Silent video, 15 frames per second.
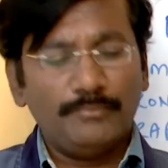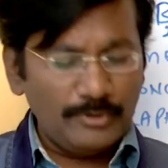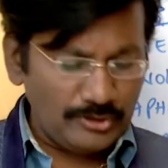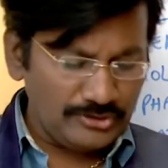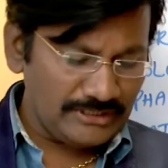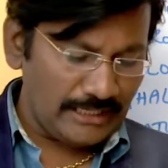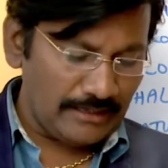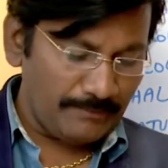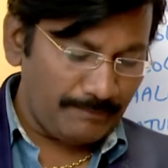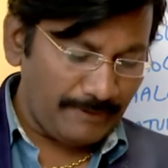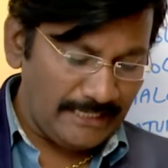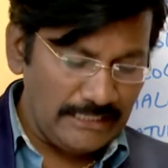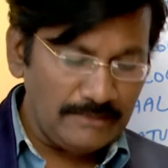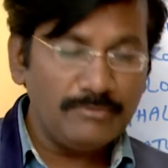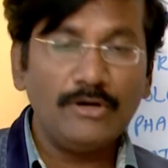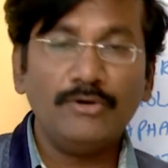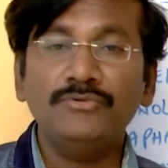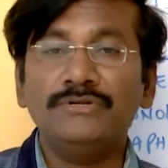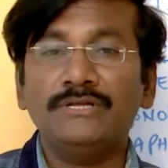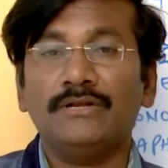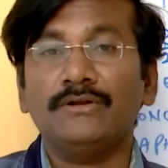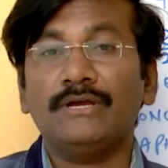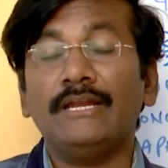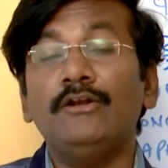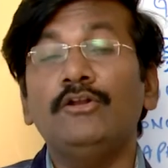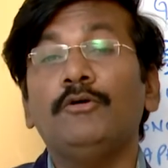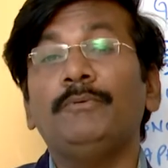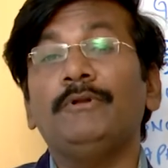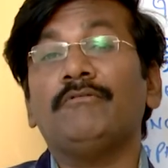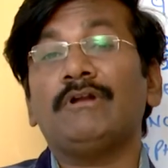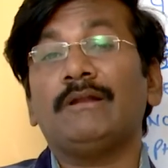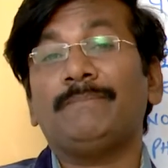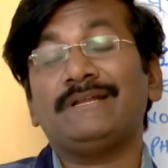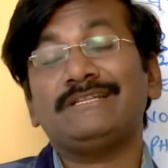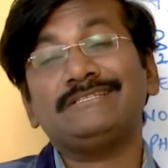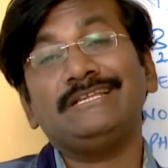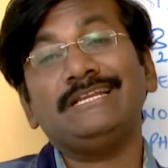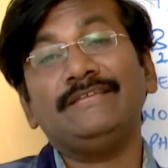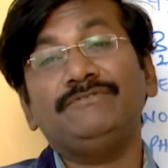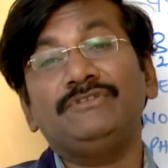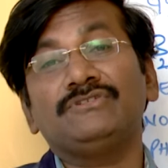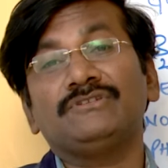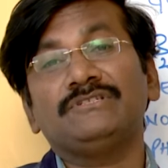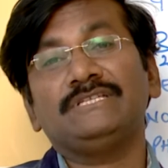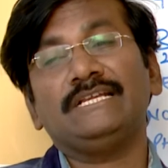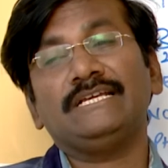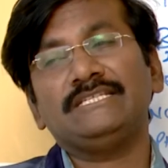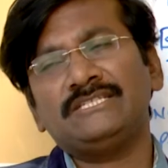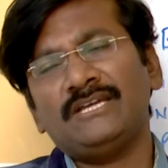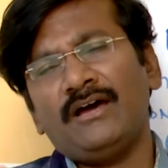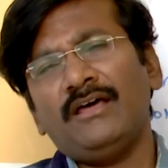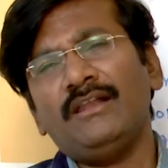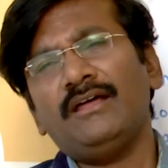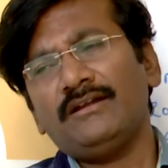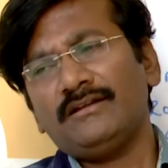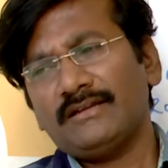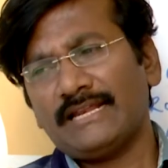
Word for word: బహుశా పైకి బాగుంటారు కానీ లోపల వాళ్ళ పర్సనల్ లైఫ్ తీసుకునేసరికి చాలా